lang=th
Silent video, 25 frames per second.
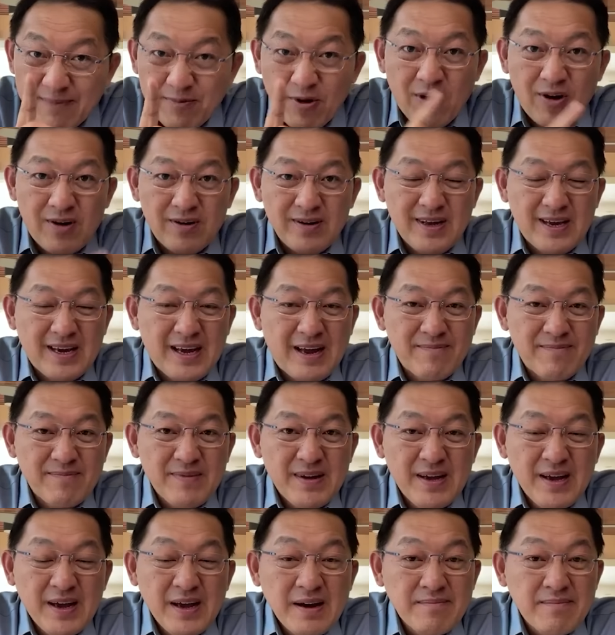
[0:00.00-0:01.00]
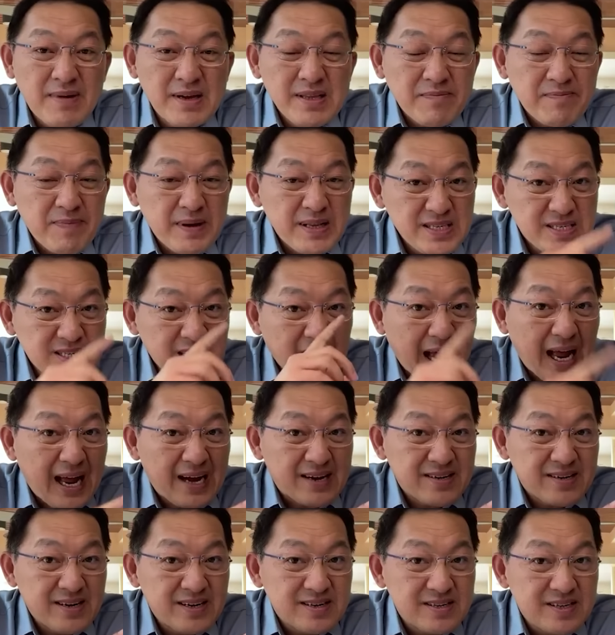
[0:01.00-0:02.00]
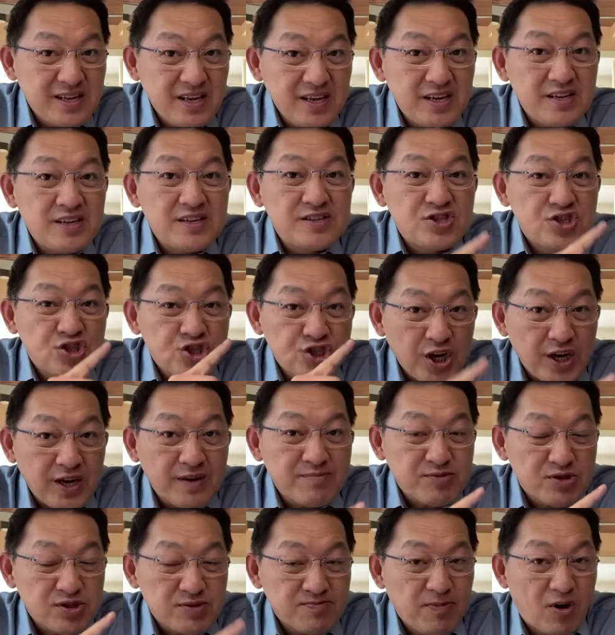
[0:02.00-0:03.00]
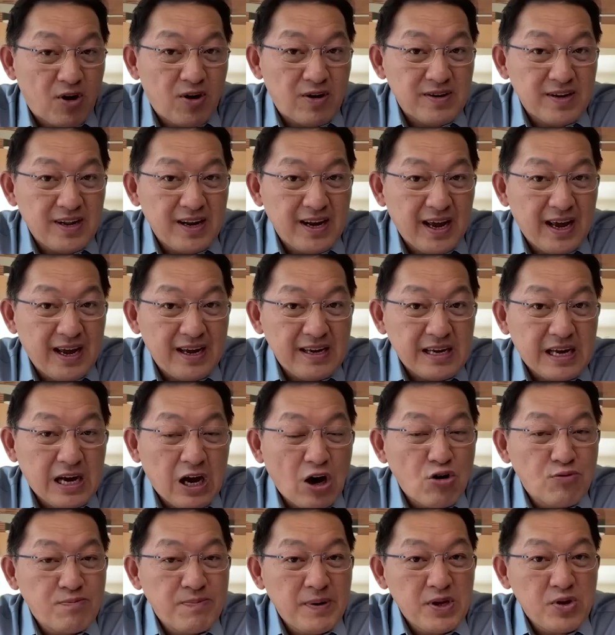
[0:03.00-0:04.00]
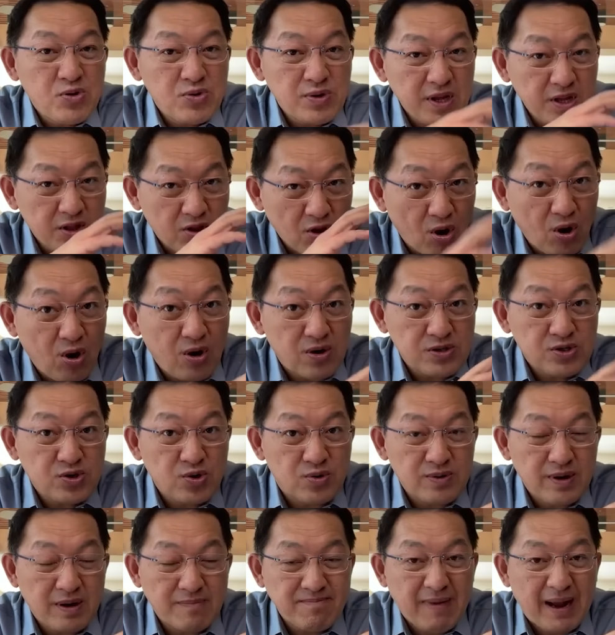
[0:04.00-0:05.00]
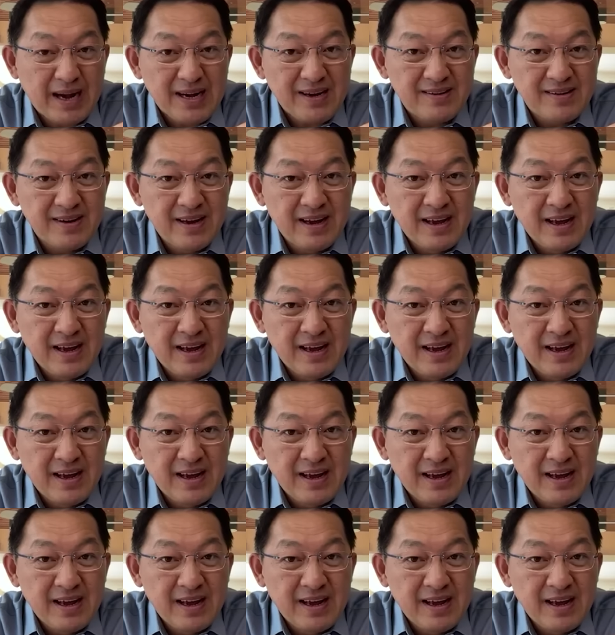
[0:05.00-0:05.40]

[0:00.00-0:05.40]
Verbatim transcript: ภาพออกเลยครับมันจะเป็นฉากหนึ่งที่เจมส์บอนด์เนี่ยนะฮะเข้าไปอยู่ในท่อส่งน้ำมัน